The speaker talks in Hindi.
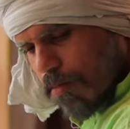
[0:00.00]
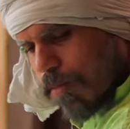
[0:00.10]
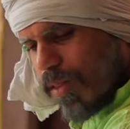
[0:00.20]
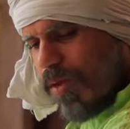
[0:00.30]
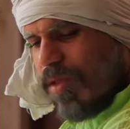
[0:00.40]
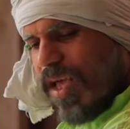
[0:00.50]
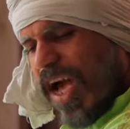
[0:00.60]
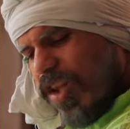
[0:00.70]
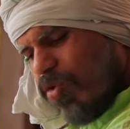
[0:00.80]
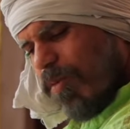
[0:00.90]
पता ना
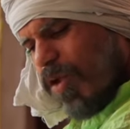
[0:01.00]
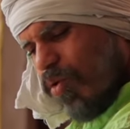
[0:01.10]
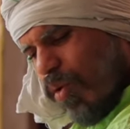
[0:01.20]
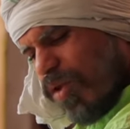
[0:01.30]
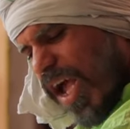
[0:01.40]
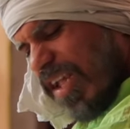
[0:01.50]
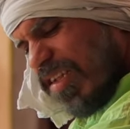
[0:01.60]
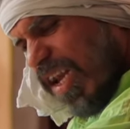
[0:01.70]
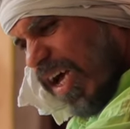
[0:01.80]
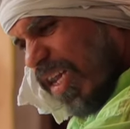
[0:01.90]
यार सुबह से खुजाए
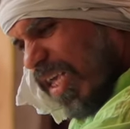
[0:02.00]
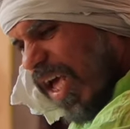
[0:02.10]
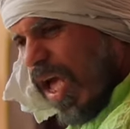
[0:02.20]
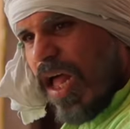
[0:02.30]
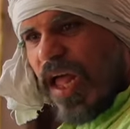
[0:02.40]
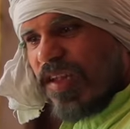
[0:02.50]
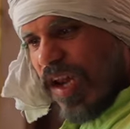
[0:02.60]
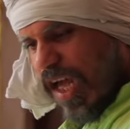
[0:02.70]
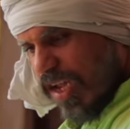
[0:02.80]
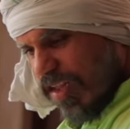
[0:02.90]
सी लग रही है ऐसे
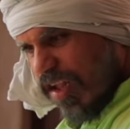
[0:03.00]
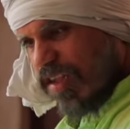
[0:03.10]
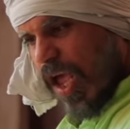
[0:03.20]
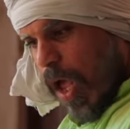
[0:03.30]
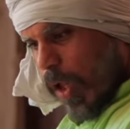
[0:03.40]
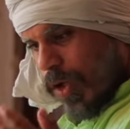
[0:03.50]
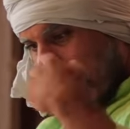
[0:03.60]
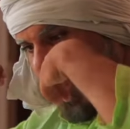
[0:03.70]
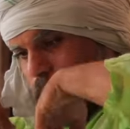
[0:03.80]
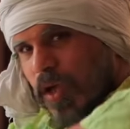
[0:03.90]
लग रही जैसे
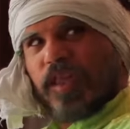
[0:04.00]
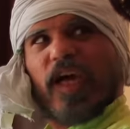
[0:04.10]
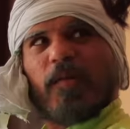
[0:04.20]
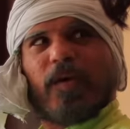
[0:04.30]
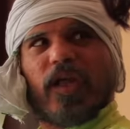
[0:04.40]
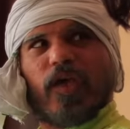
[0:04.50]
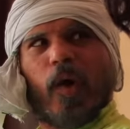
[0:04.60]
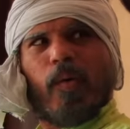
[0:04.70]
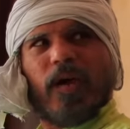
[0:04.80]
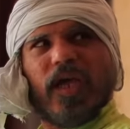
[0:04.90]
चैटी भीतर ही बढ़ गई
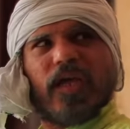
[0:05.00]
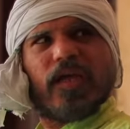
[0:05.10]
हो मैं